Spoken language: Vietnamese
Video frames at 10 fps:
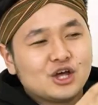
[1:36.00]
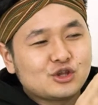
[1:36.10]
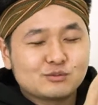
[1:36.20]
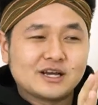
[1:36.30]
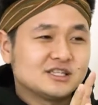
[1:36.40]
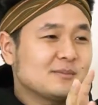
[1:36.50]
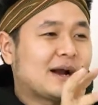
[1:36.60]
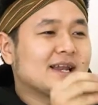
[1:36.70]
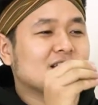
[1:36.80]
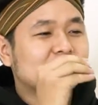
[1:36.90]
Tổng thể chiếc
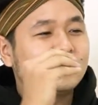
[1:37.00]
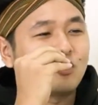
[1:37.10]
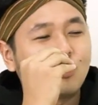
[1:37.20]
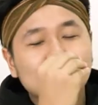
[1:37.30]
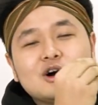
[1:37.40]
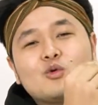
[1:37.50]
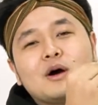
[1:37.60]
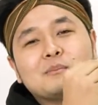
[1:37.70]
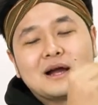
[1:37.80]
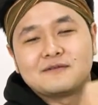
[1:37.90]
máy này thì có khối lượng
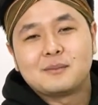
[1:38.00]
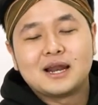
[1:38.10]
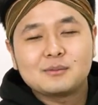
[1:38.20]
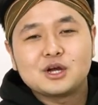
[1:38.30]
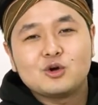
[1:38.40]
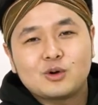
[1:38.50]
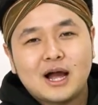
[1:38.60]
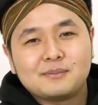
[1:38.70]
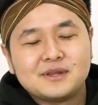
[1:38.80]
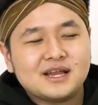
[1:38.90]
khoảng 7,75
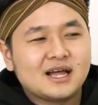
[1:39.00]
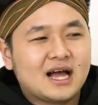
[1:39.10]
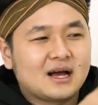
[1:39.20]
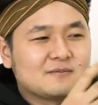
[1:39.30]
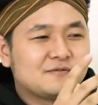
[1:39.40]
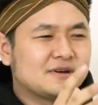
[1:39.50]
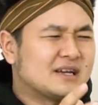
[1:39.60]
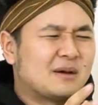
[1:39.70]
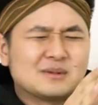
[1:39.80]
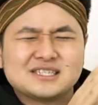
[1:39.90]
kg nên là
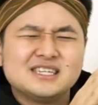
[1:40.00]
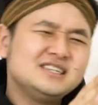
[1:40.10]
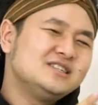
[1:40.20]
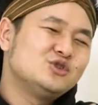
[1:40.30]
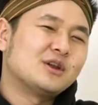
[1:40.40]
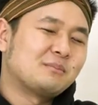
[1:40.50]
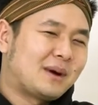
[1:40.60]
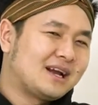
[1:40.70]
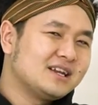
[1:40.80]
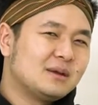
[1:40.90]
để mà di chuyển
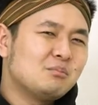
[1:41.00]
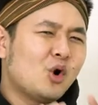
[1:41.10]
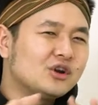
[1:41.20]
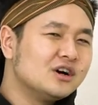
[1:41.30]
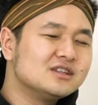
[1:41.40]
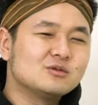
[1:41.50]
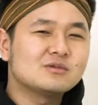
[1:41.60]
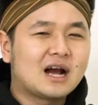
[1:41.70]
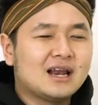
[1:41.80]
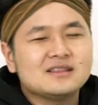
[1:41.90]
máy đến mọi nơi thì cũng
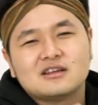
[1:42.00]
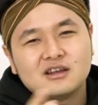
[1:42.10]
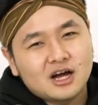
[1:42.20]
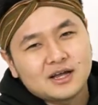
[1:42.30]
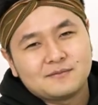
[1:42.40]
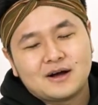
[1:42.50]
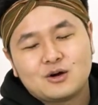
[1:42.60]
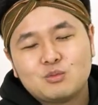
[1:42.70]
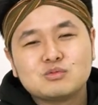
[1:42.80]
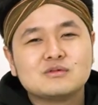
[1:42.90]
khá là tiện lợi và
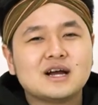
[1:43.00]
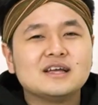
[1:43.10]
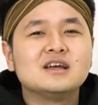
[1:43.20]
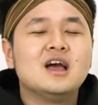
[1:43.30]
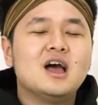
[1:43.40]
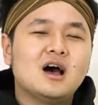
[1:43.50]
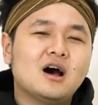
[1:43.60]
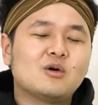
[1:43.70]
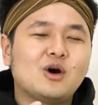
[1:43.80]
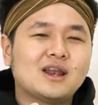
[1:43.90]
không gây uh,
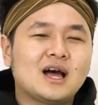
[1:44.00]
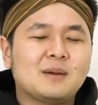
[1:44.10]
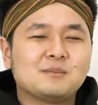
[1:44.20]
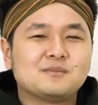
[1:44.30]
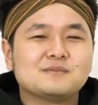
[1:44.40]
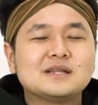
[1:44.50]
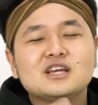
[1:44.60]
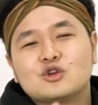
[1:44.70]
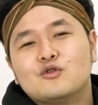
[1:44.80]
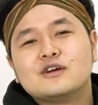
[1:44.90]
gọi là bất
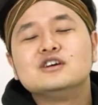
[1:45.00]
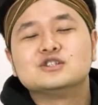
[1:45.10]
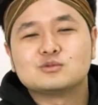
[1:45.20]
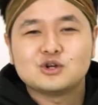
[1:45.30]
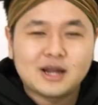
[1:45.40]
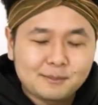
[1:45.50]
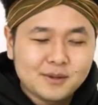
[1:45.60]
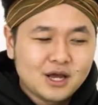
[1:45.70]
tiện đối với người dùng cho lắm.